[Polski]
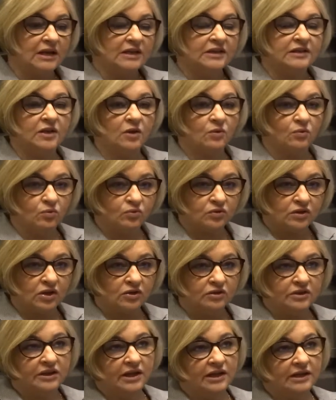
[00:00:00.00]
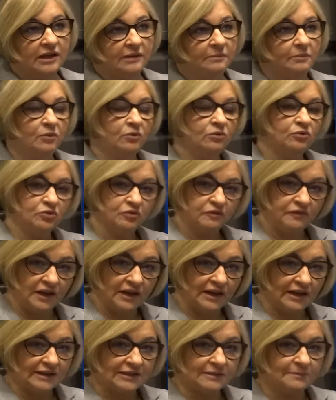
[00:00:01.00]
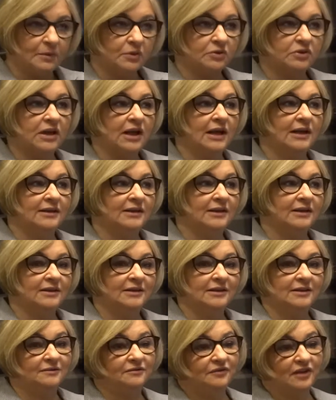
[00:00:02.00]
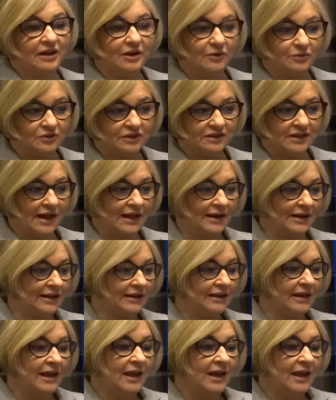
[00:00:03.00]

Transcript: są uzgodnienia, było już wiele spotkań, y, wiele ustaleń,